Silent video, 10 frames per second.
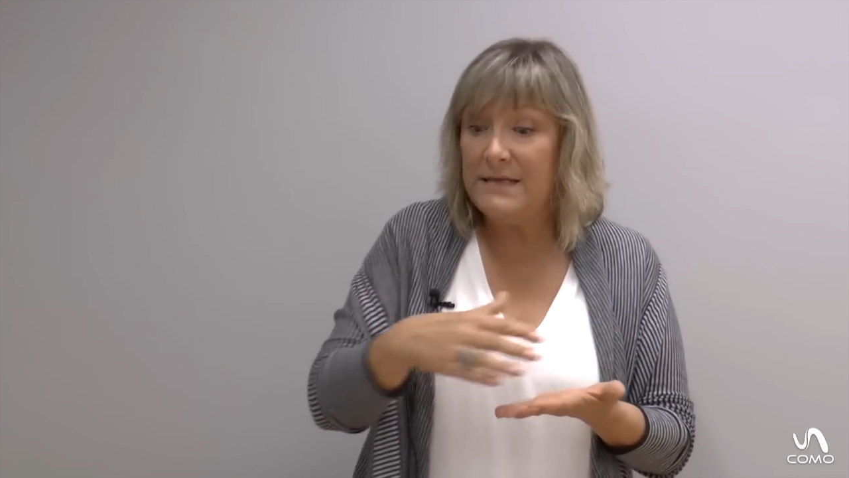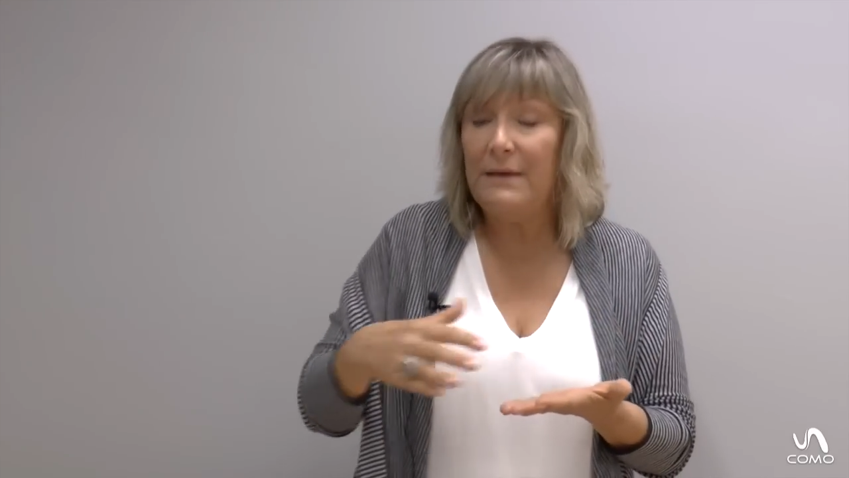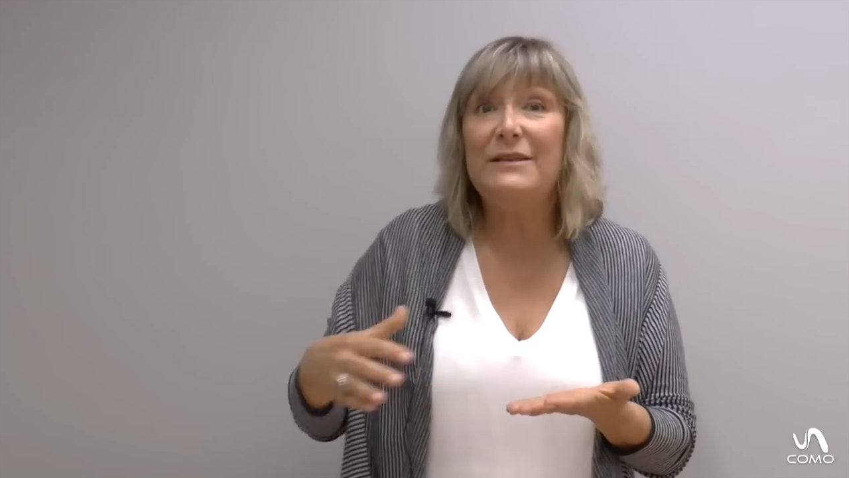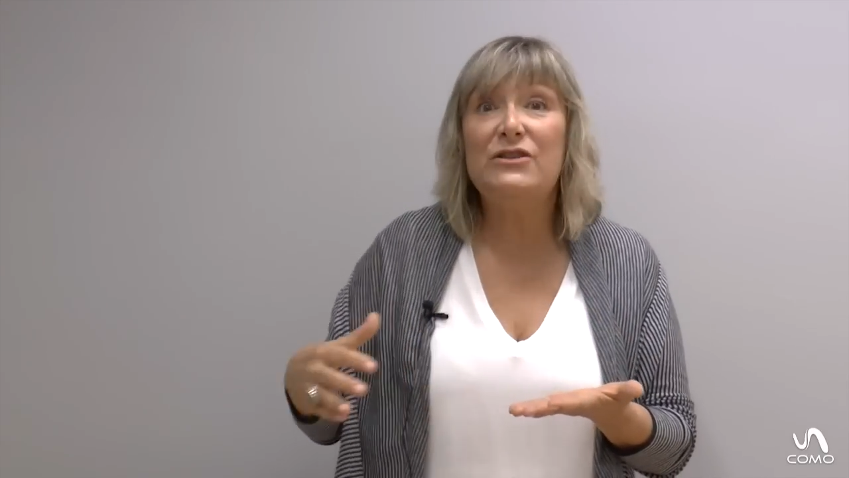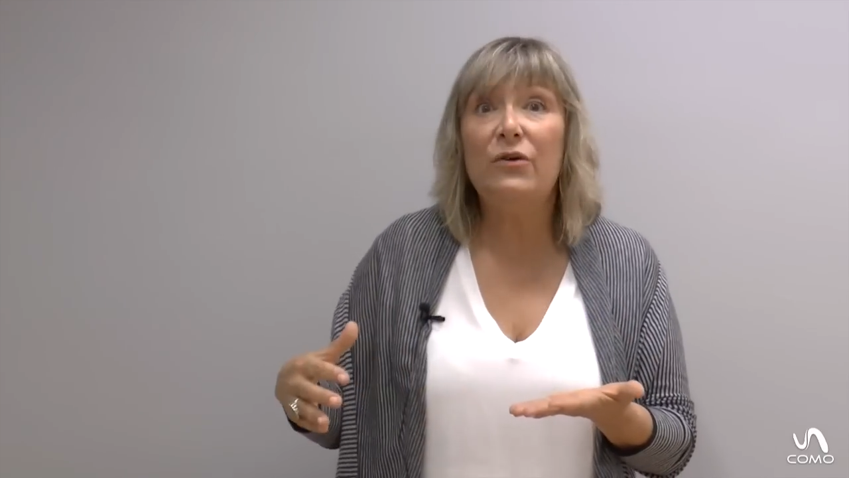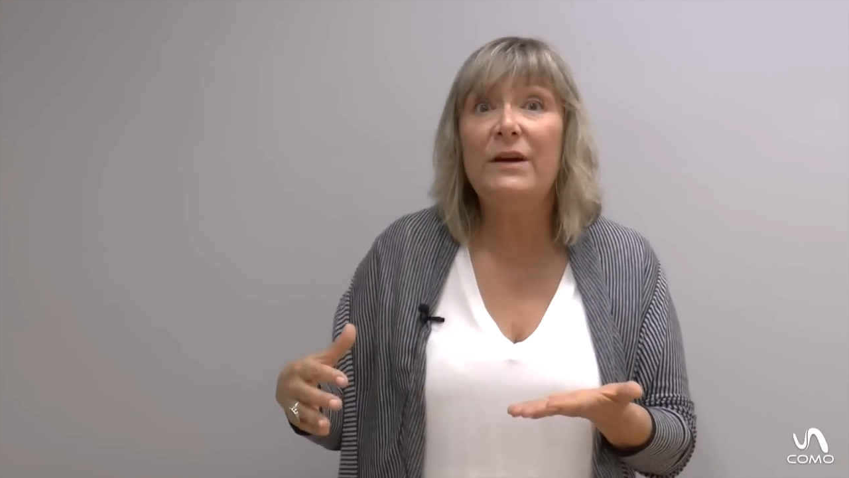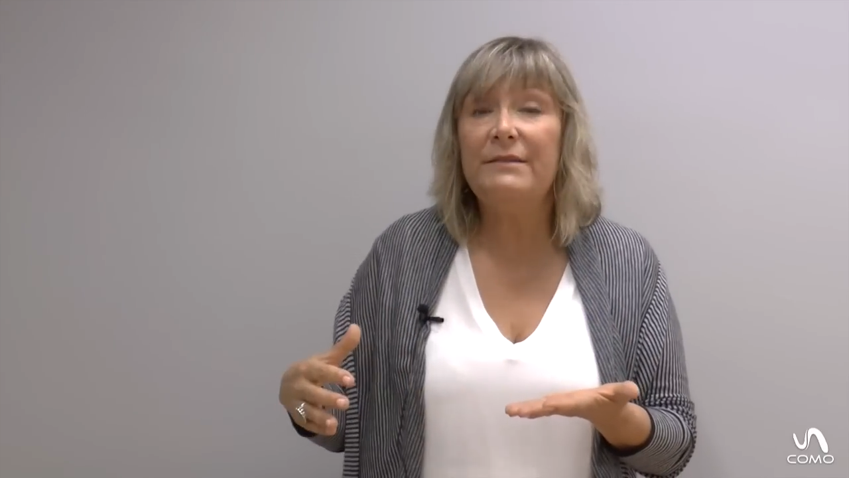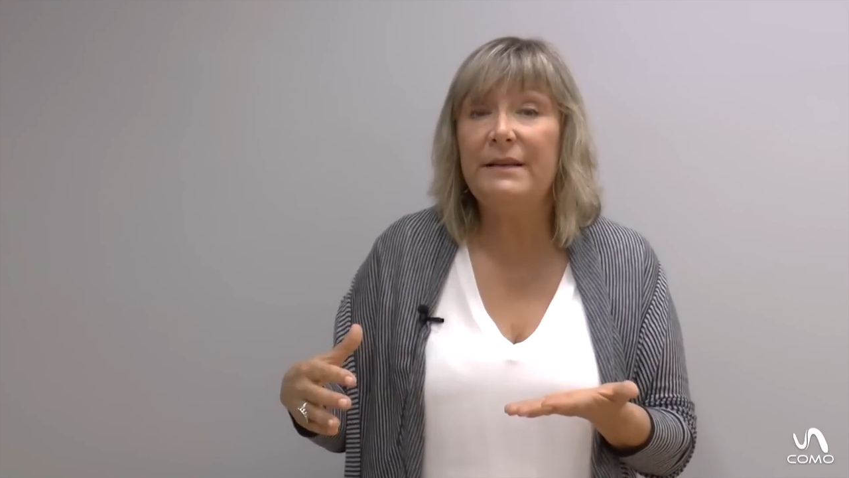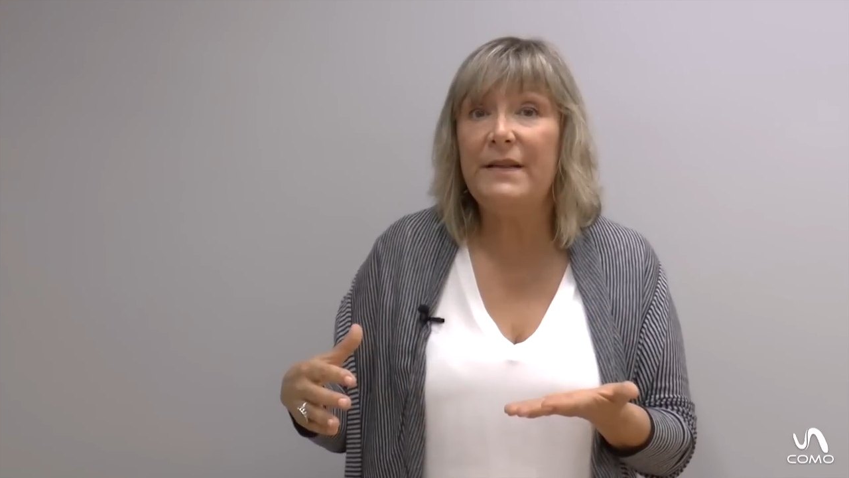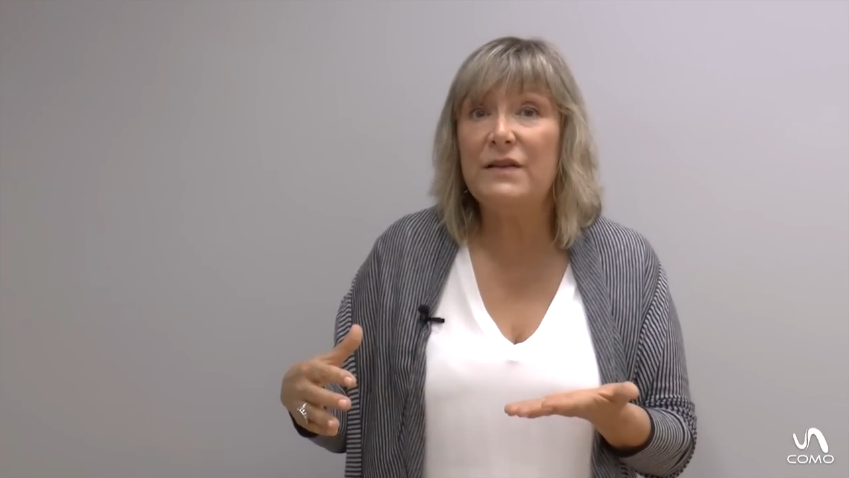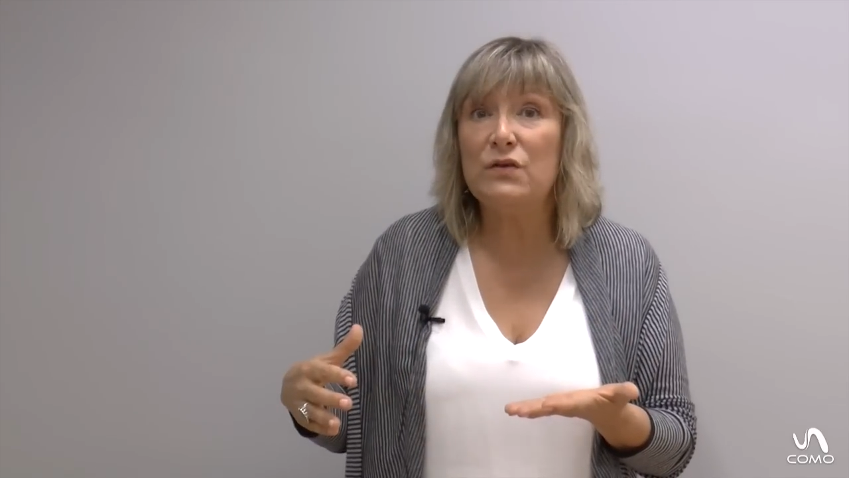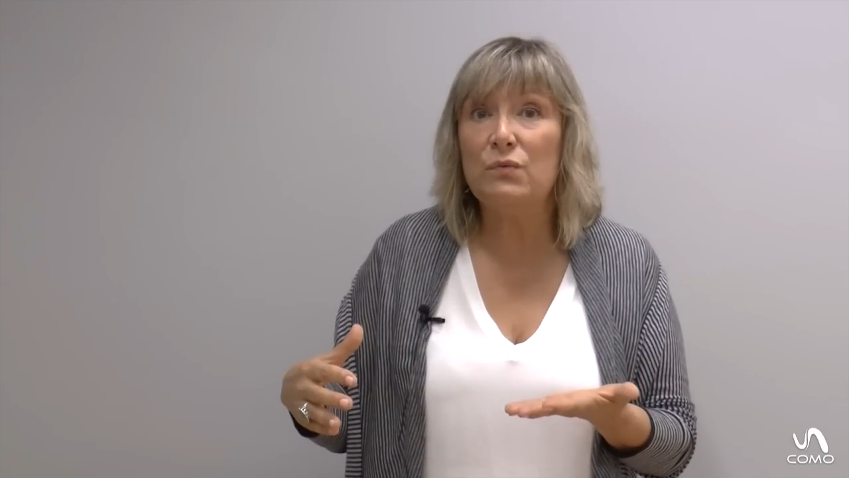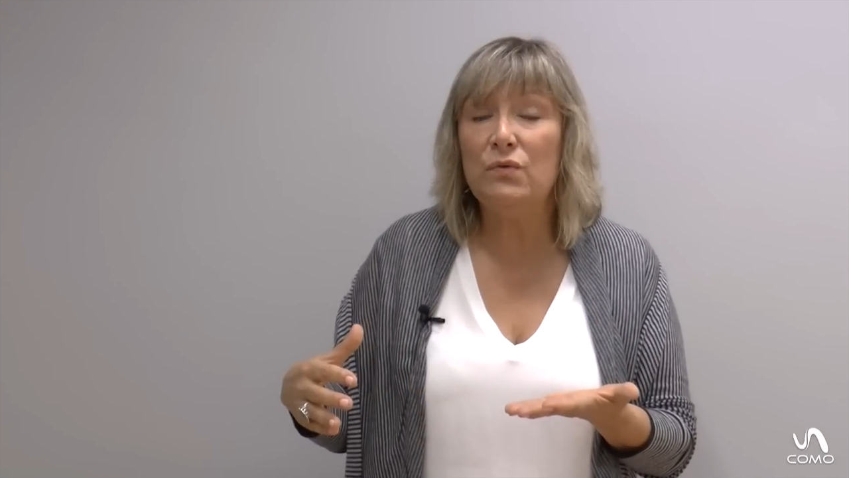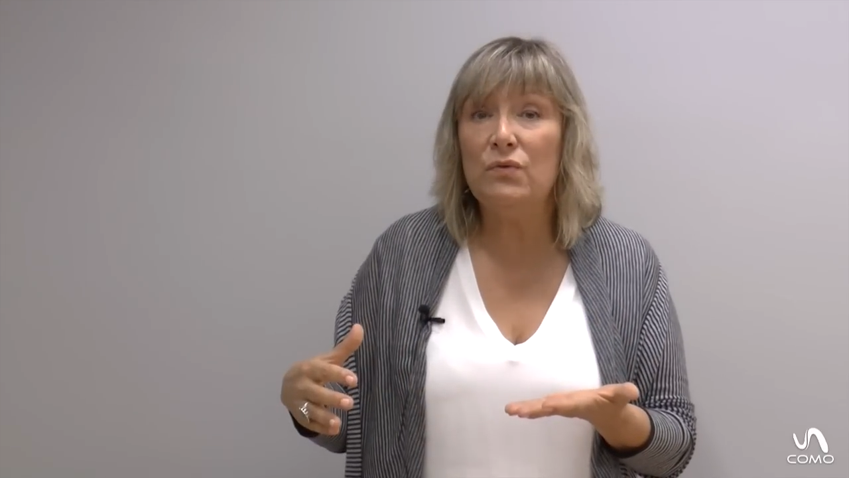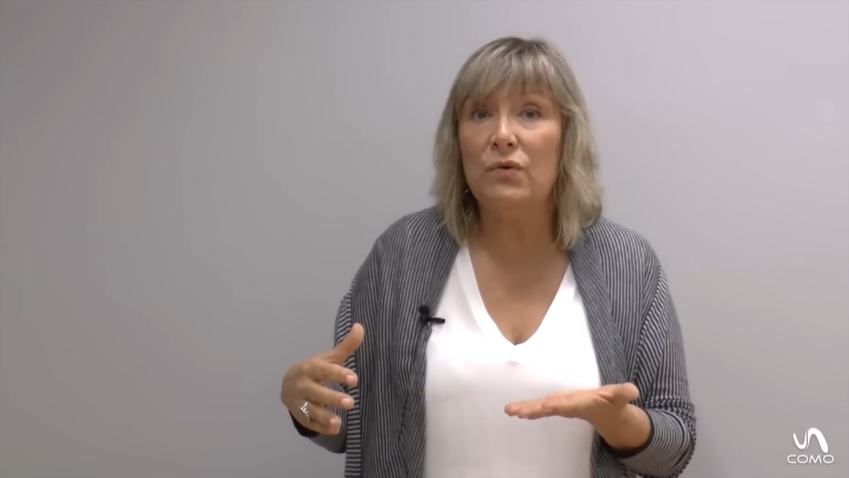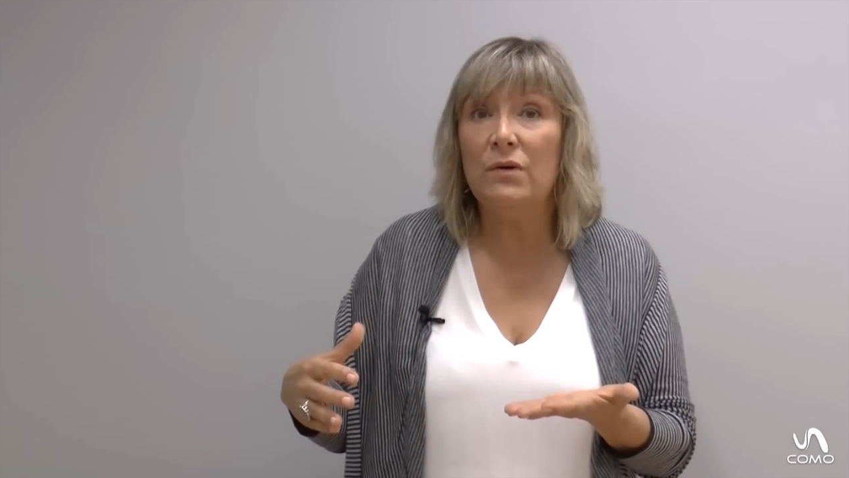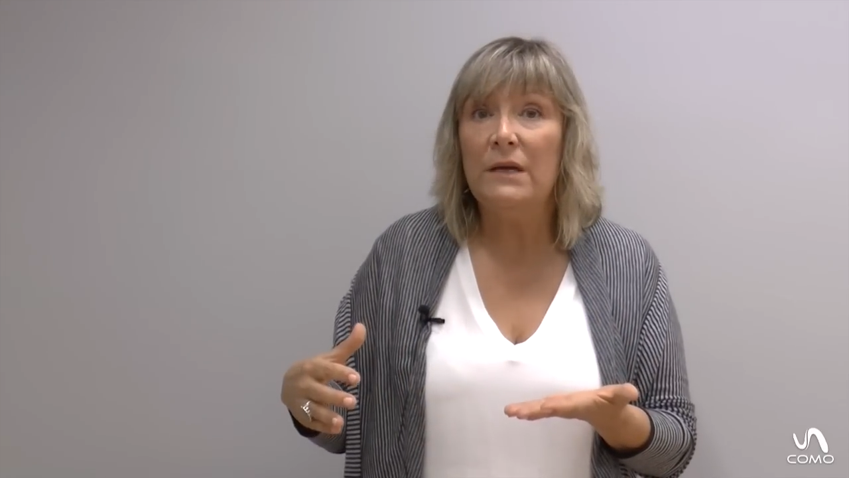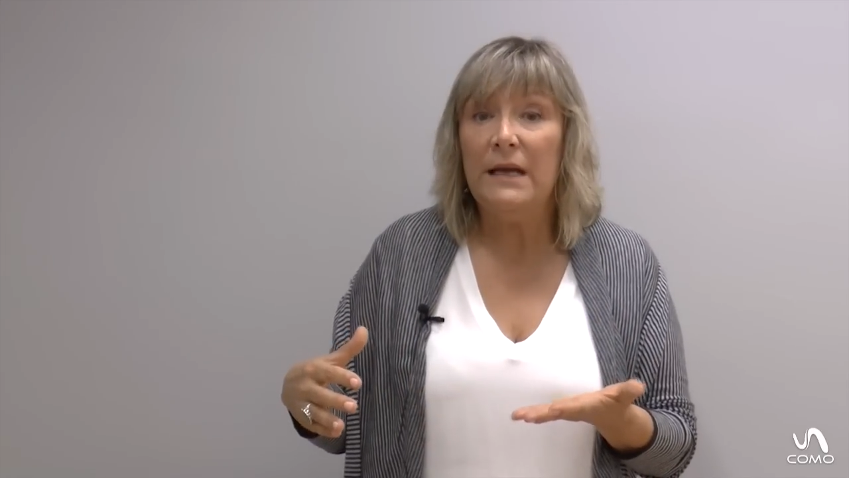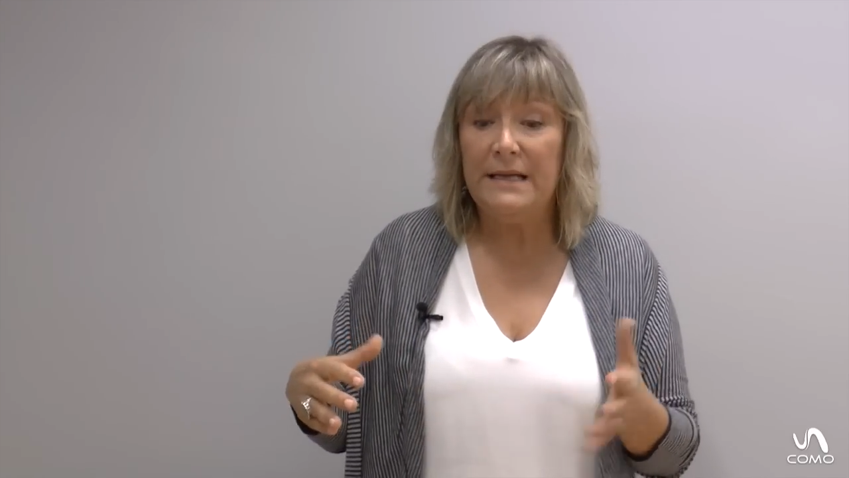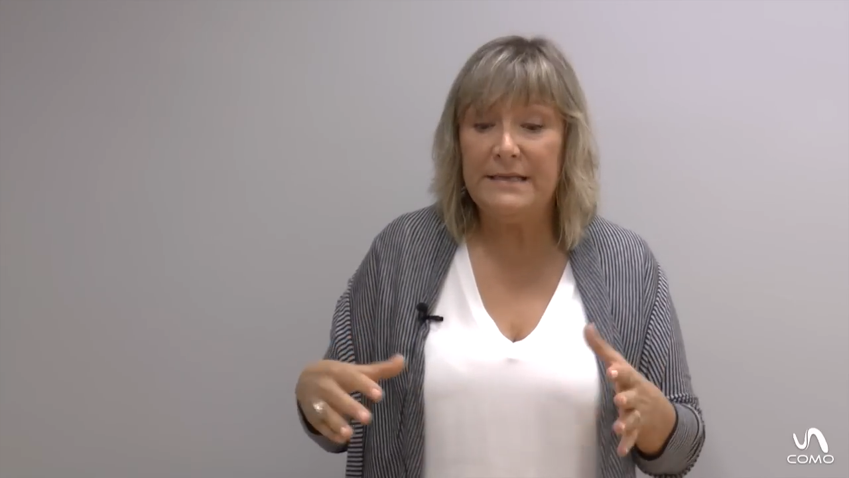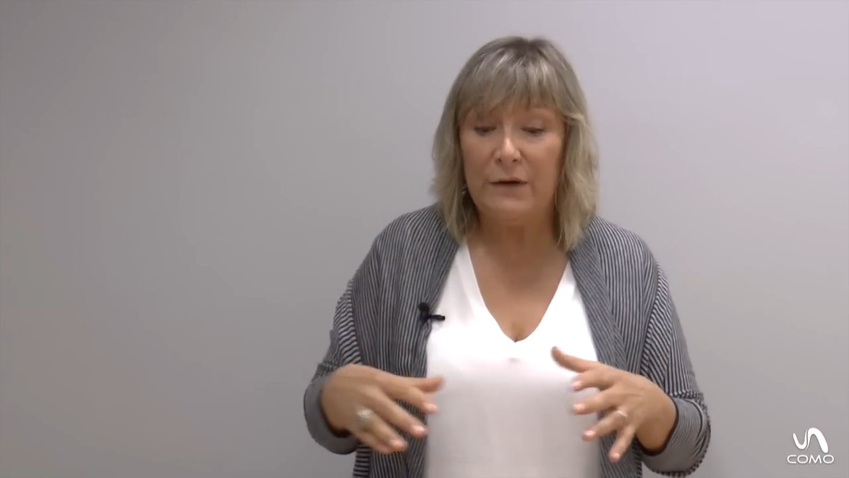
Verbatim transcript: visión que tiene de su mundo, ese